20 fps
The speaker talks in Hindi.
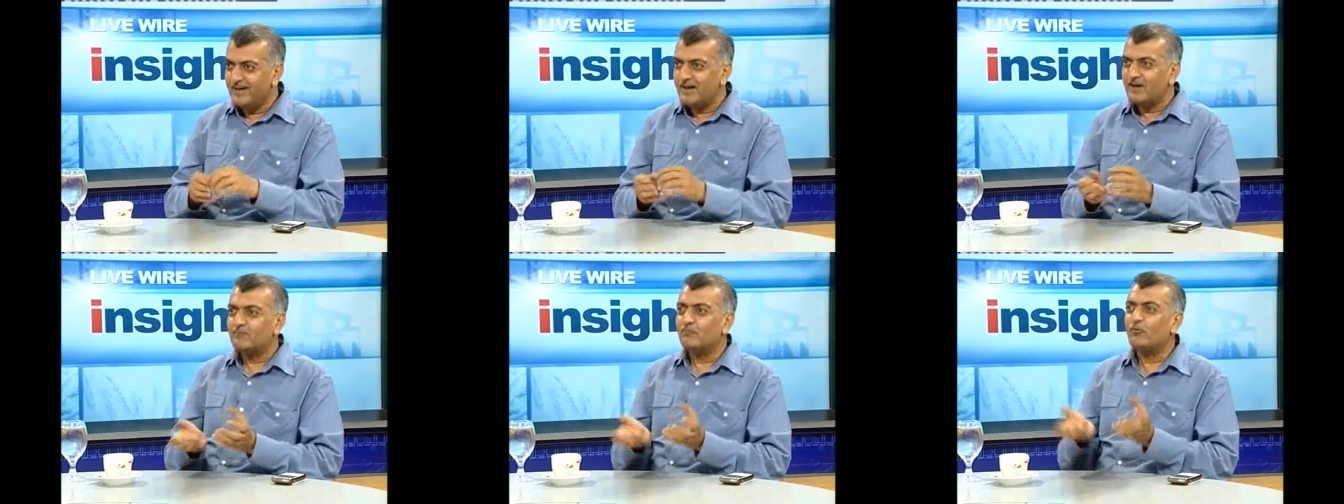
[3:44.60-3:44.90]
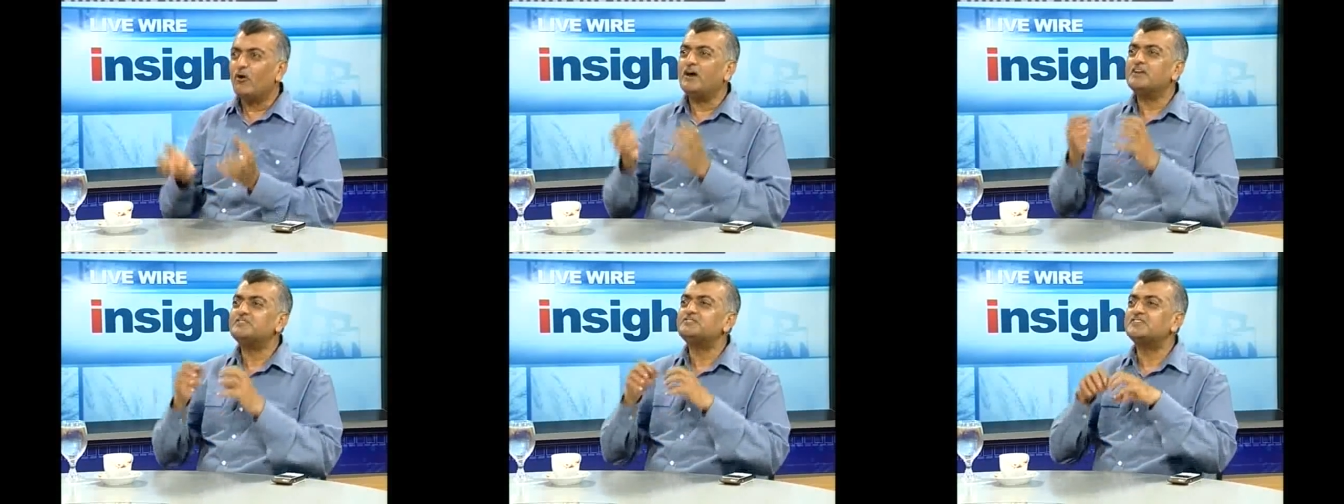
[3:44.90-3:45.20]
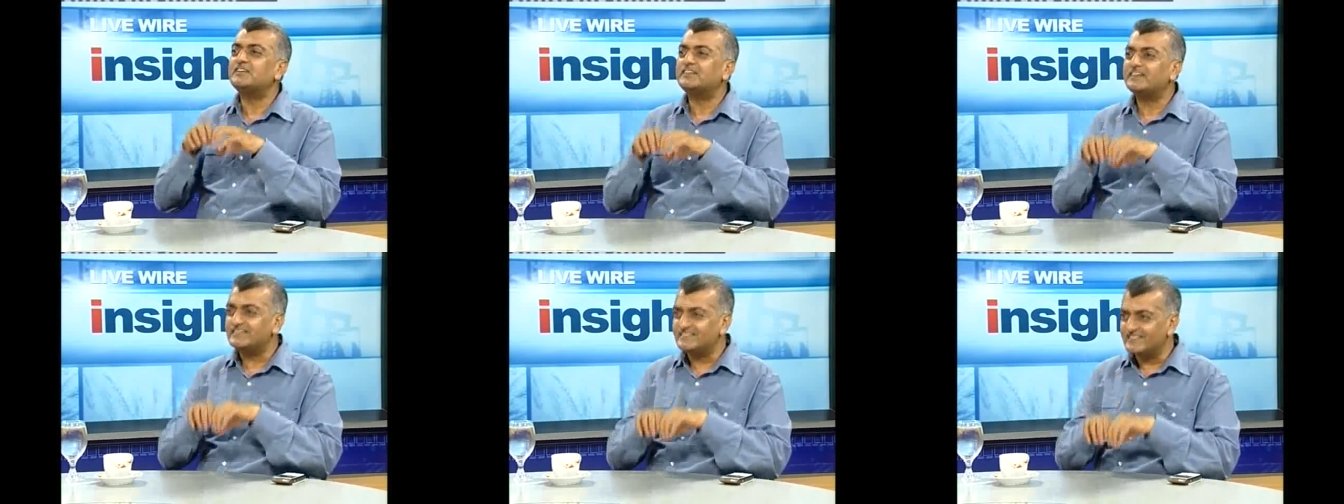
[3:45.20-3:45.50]

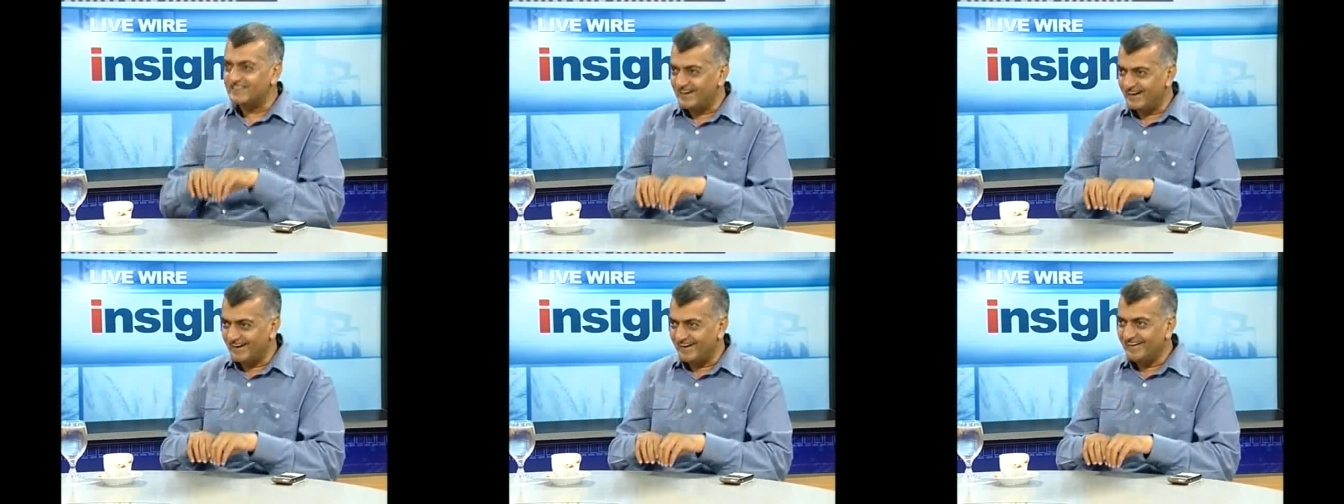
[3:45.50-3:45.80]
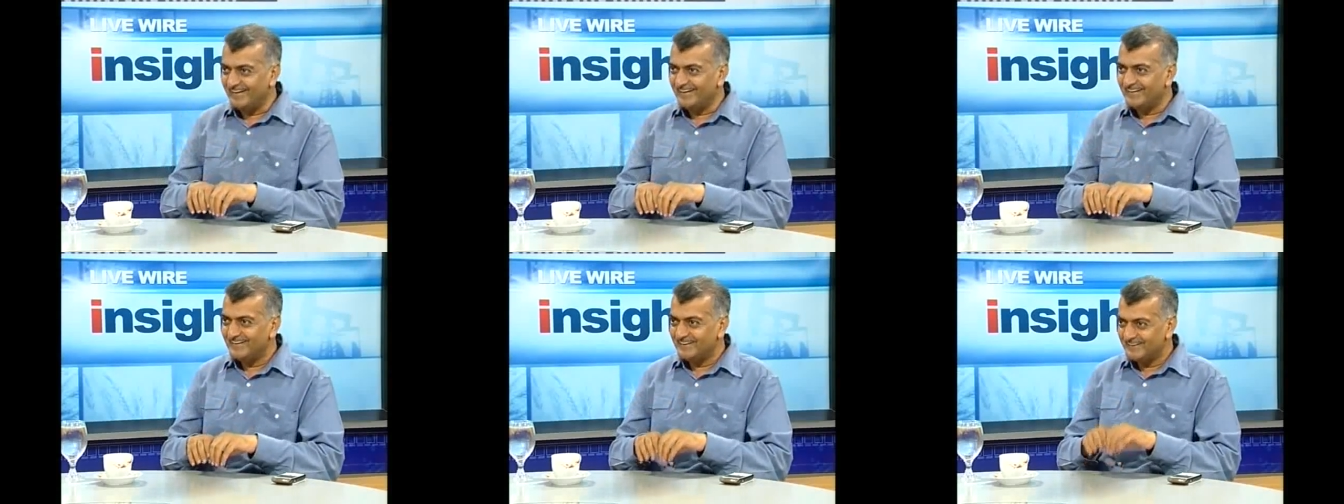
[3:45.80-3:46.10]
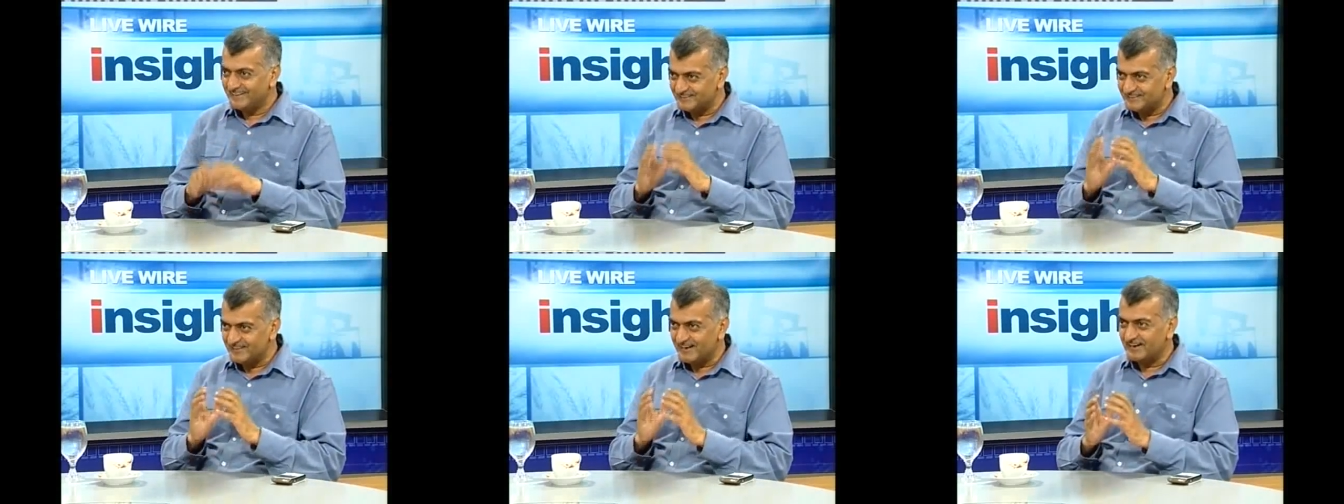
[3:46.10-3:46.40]
मॉइस्चर कितना है
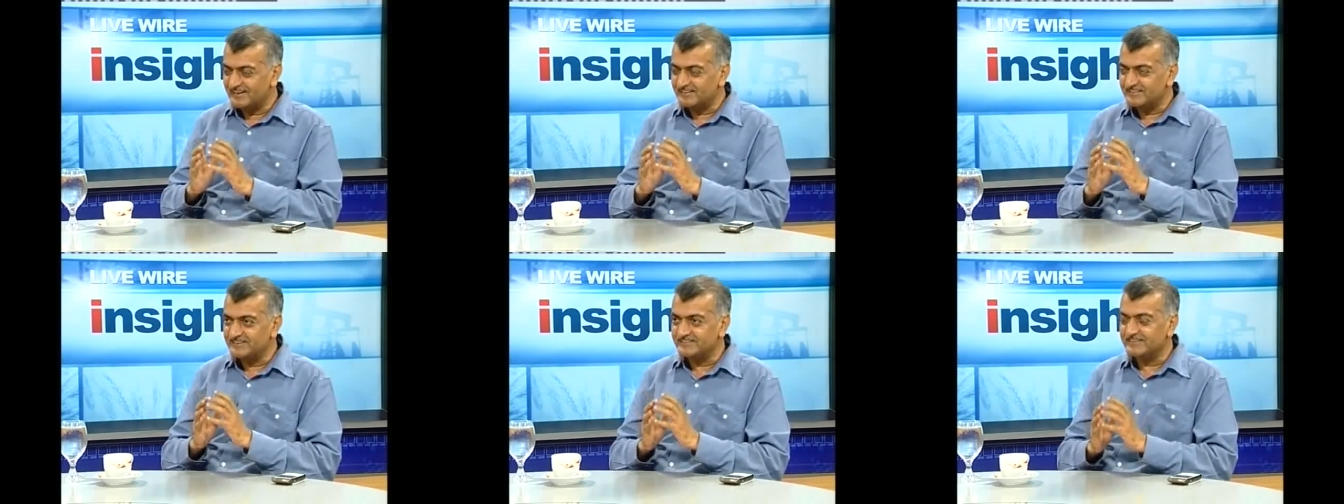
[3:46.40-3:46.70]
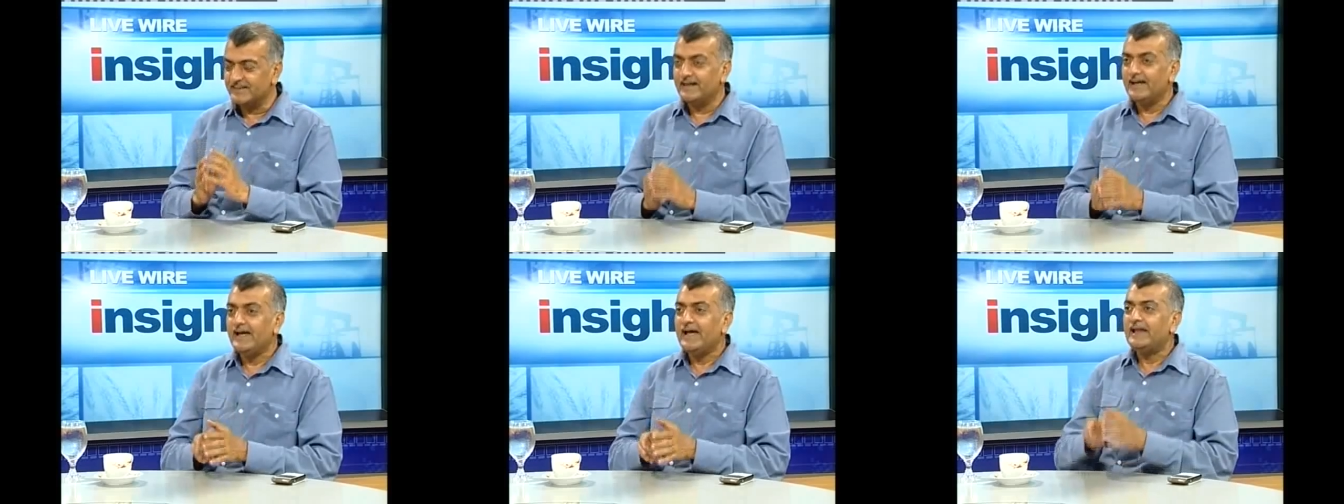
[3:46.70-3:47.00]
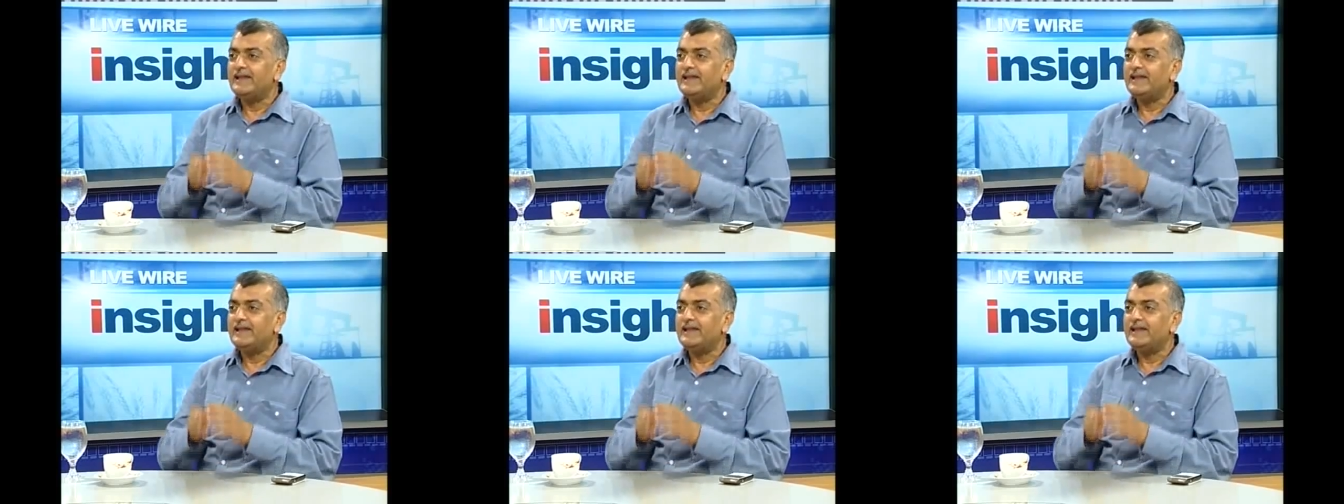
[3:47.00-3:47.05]
इस तरह की चीज़ है